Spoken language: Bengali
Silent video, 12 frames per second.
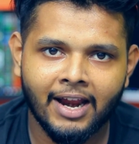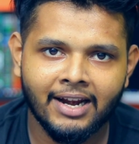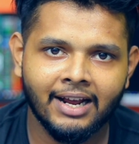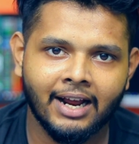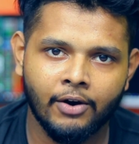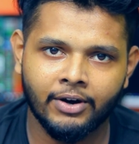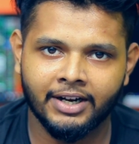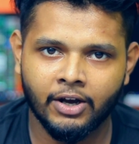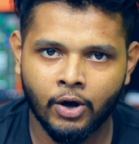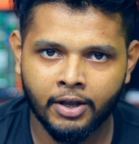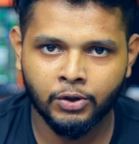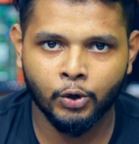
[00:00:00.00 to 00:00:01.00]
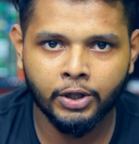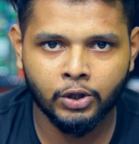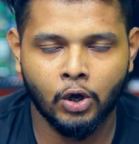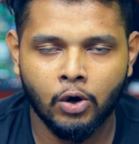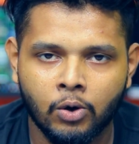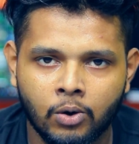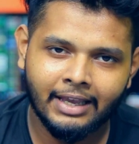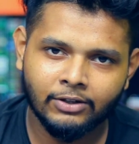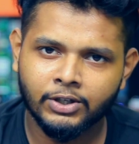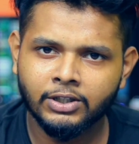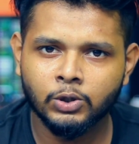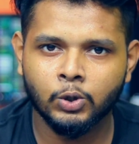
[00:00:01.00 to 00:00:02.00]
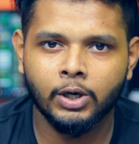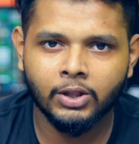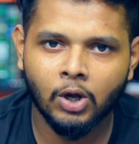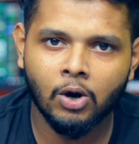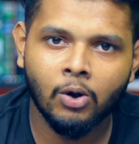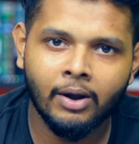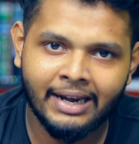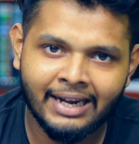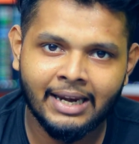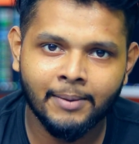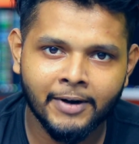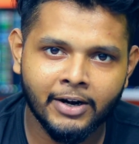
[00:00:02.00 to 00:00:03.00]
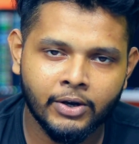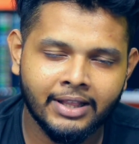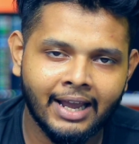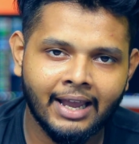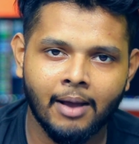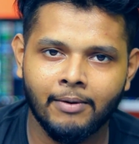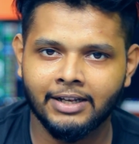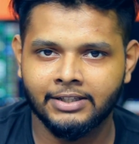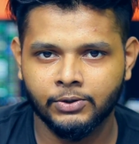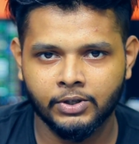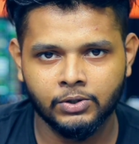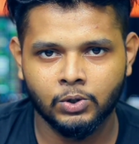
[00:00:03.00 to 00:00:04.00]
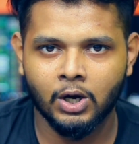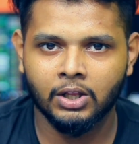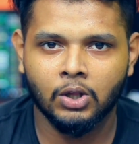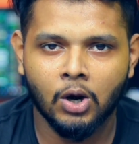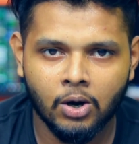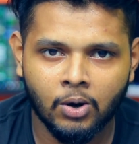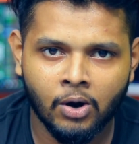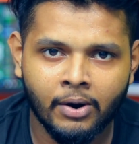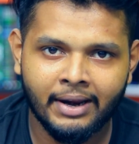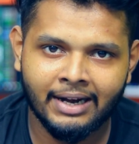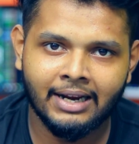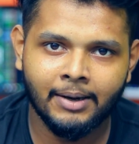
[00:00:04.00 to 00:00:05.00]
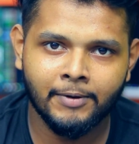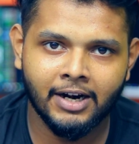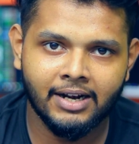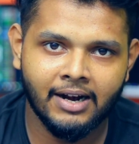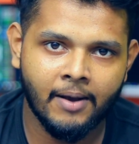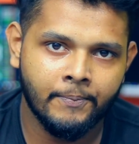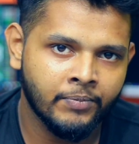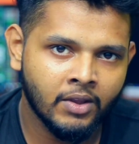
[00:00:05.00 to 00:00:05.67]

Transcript: পারি না কারণ এটা হয় তড়িৎ তরঙ্গ কিছু কিছু তড়িৎ তরঙ্গ ইনক্রিপ্টেড হয়ে থাকে আবার কিছু কিছু তড়িৎ তরঙ্গ ইনক্রিপ্টেড না